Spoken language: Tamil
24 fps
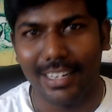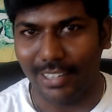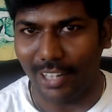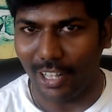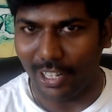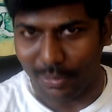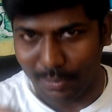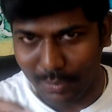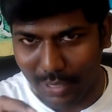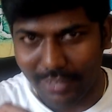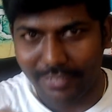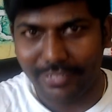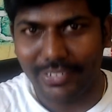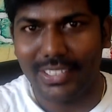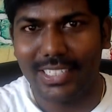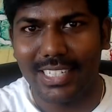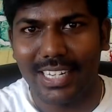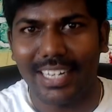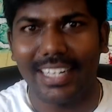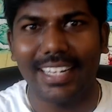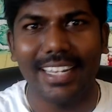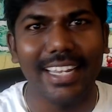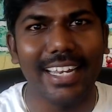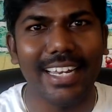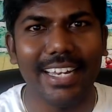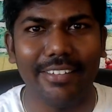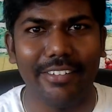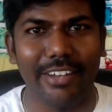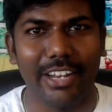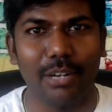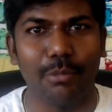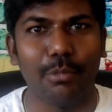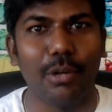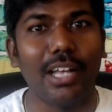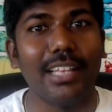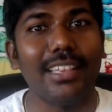நார்மலாக ஃப்ரிட்ஜில் கீழே
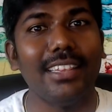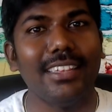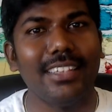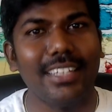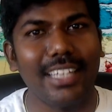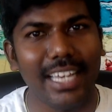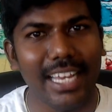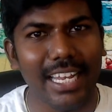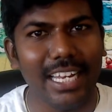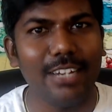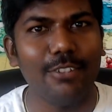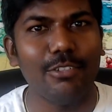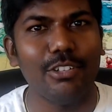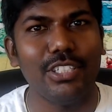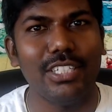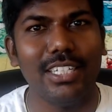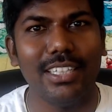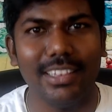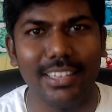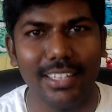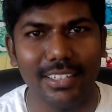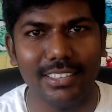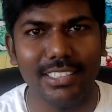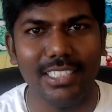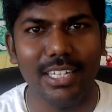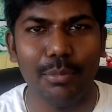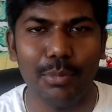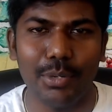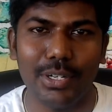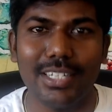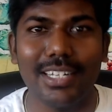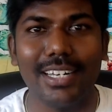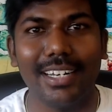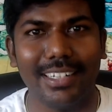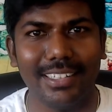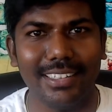வைக்கணுமா கீழே வச்சு தேர்ட்டி
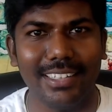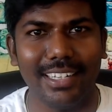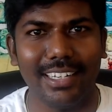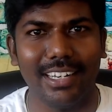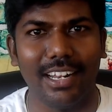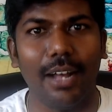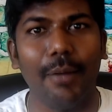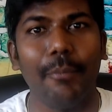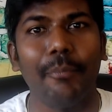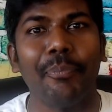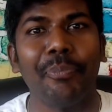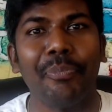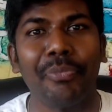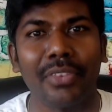மினிட்ஸில் எடுத்திங்கன்னா